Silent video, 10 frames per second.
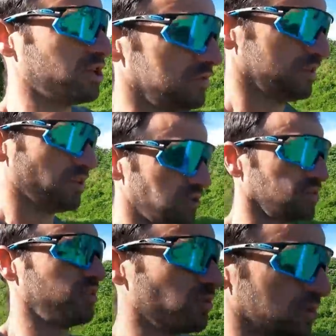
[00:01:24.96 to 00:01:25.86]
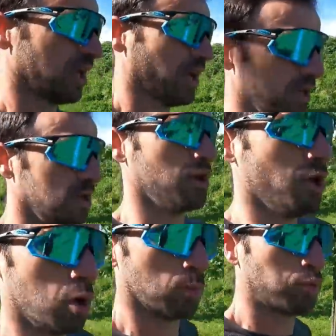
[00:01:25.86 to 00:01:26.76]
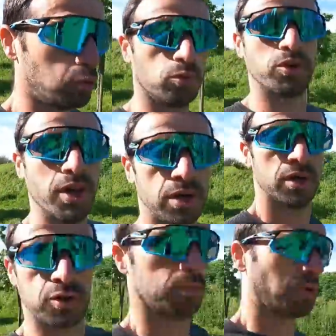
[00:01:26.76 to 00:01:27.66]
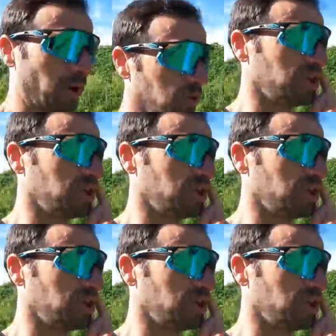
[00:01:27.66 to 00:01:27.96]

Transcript: j'ai fait des sorties longues, plus longues que pour La